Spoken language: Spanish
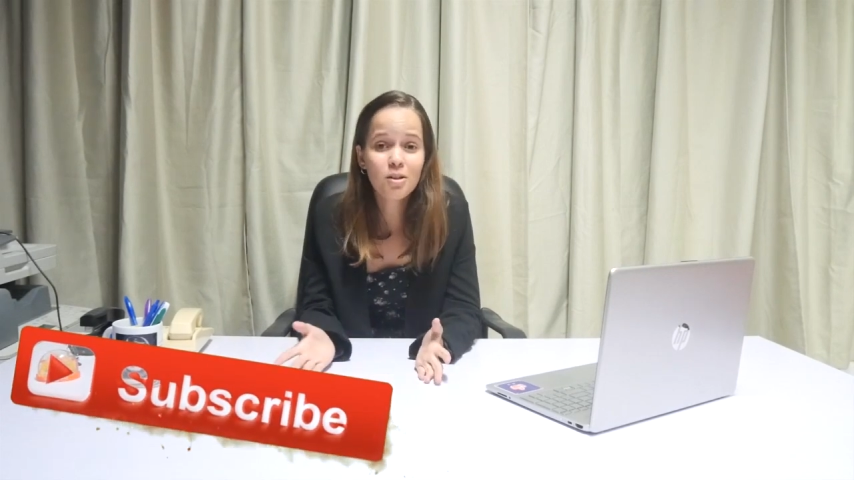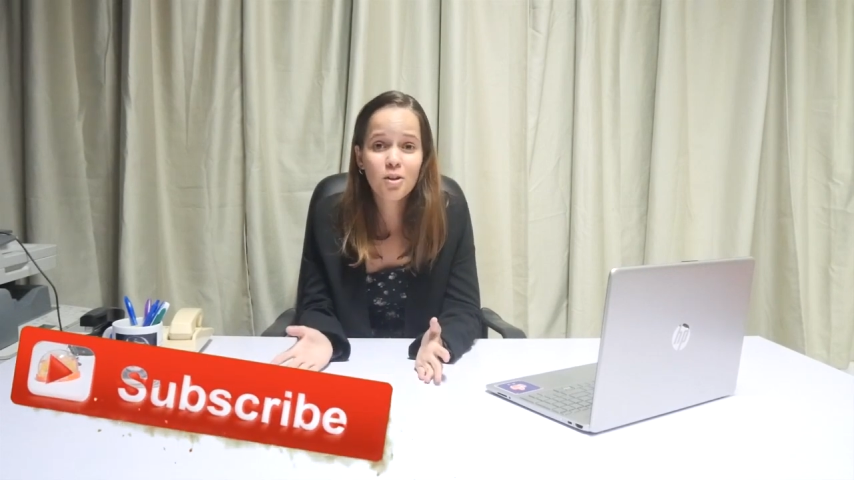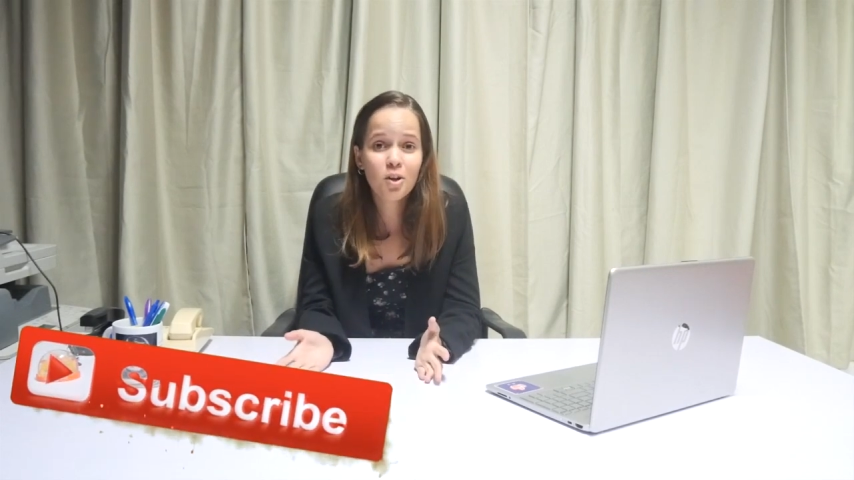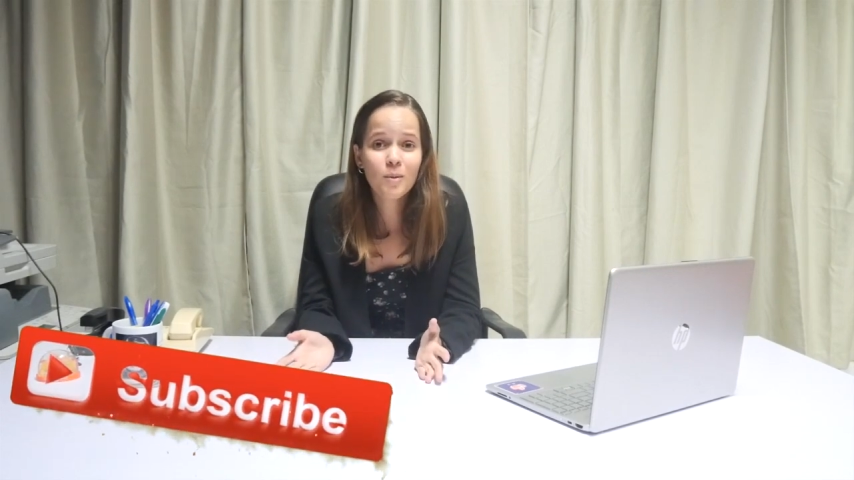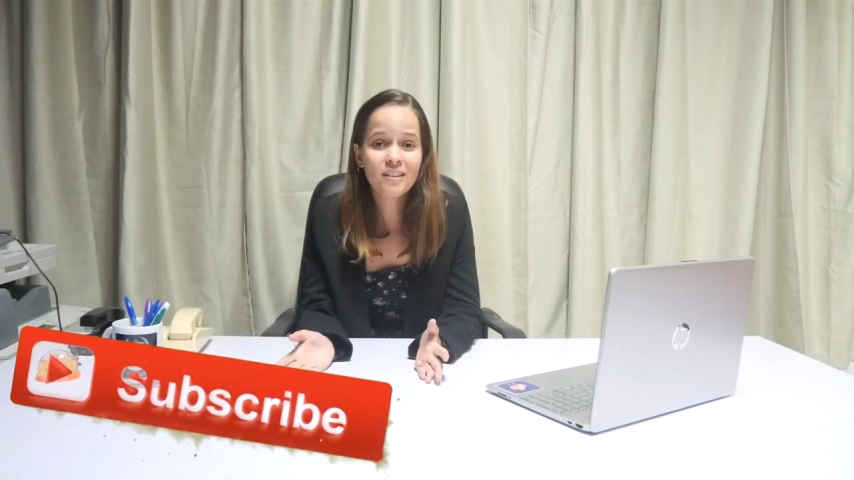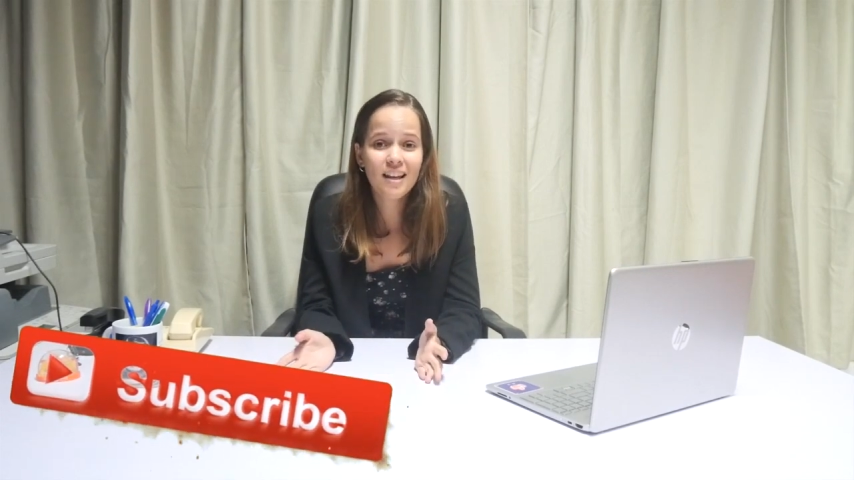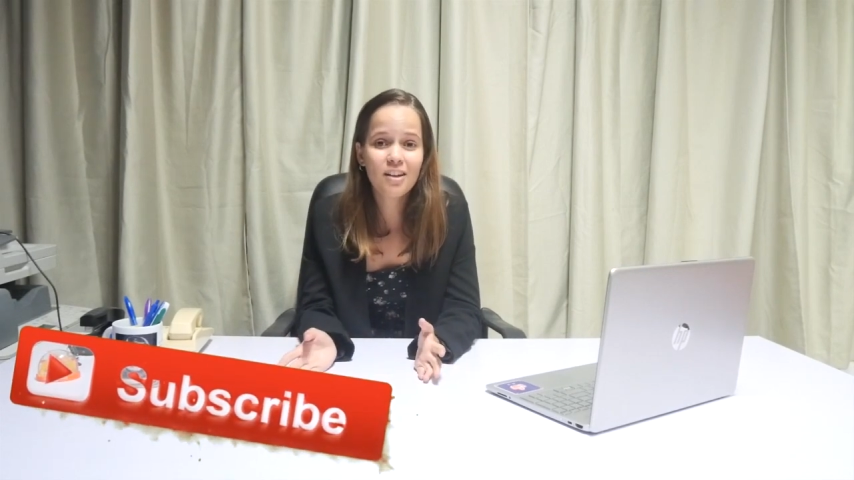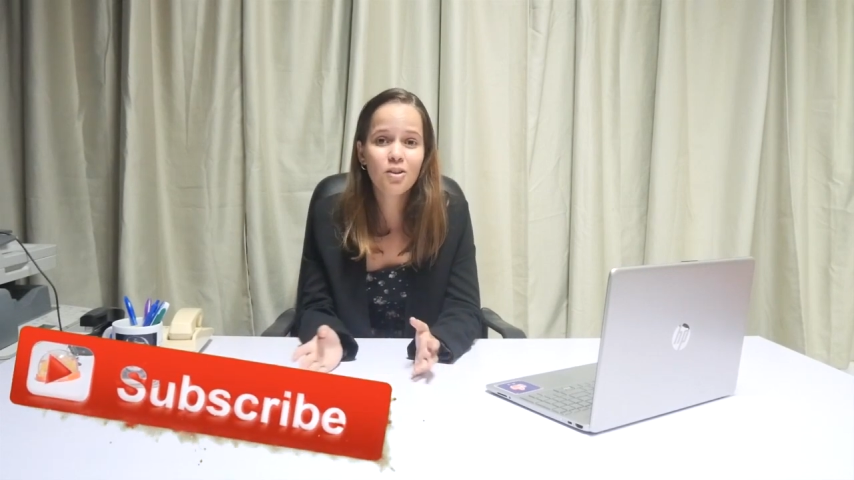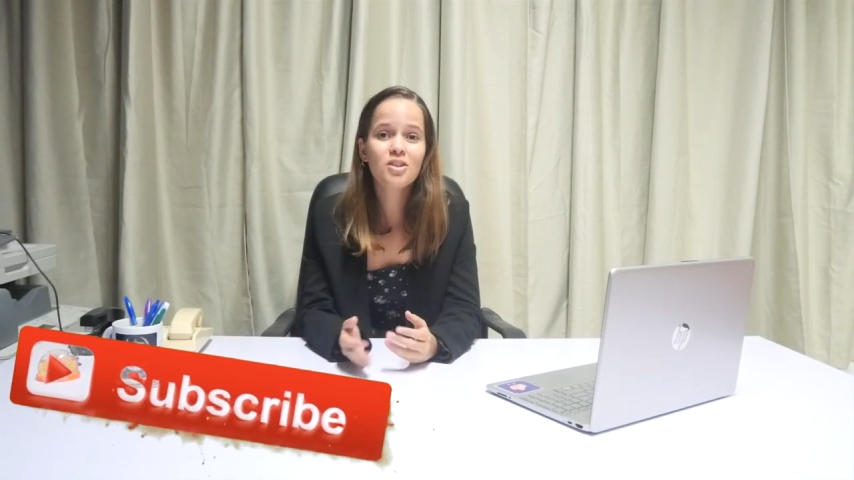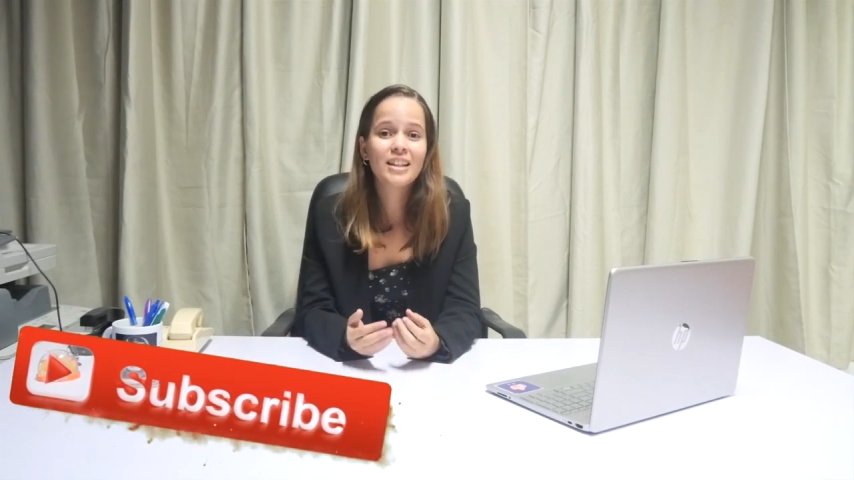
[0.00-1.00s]
en los
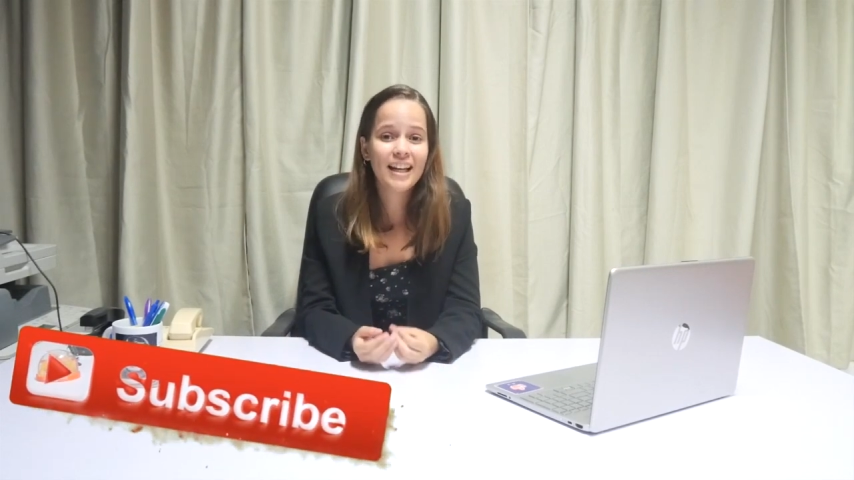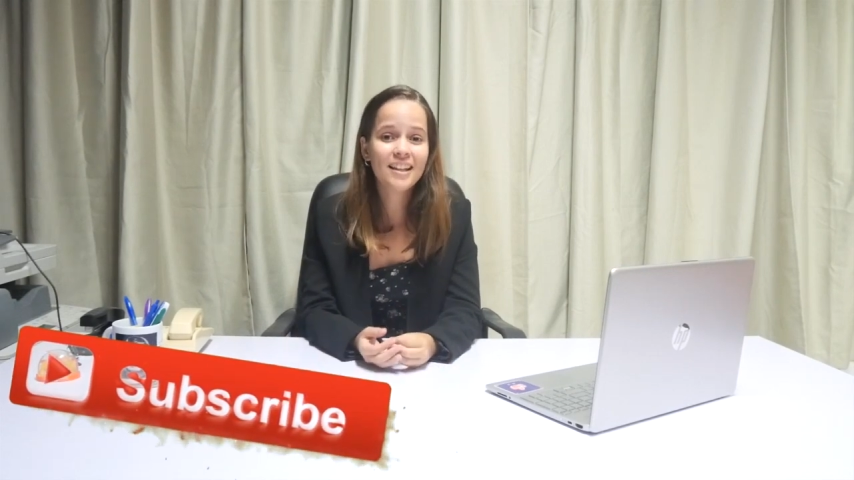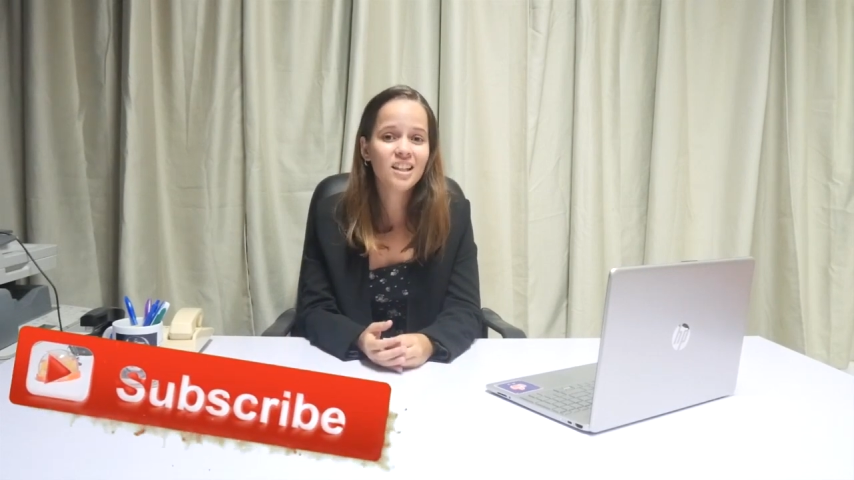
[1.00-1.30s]
comentarios de qué